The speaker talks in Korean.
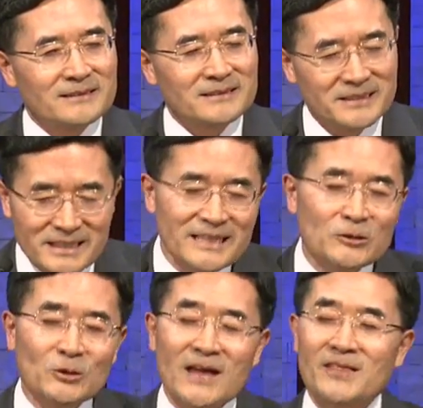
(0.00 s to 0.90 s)
그 일이
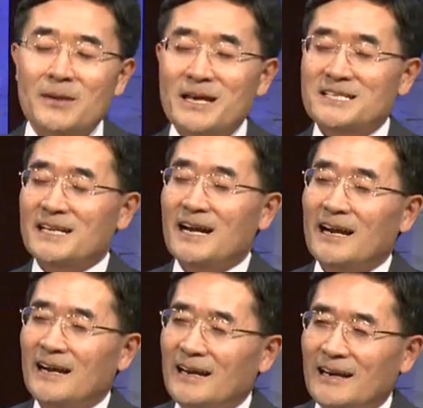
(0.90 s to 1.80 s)
있고 난 다음에
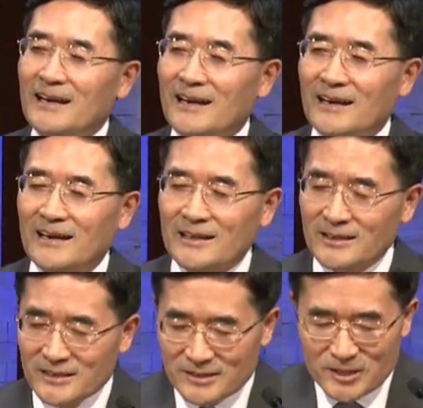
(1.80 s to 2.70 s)
제가 아,
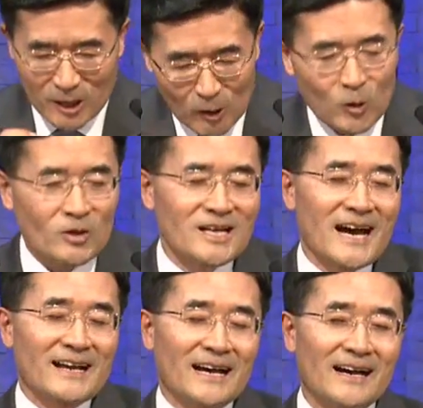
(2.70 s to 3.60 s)
결론을
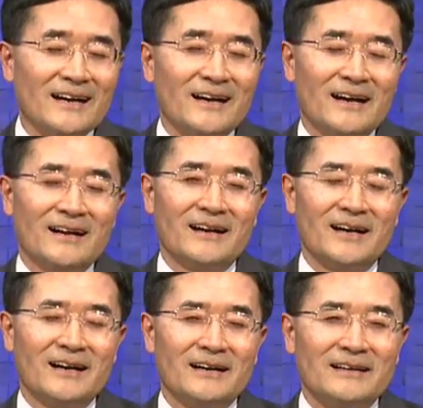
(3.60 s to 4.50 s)
하나 아,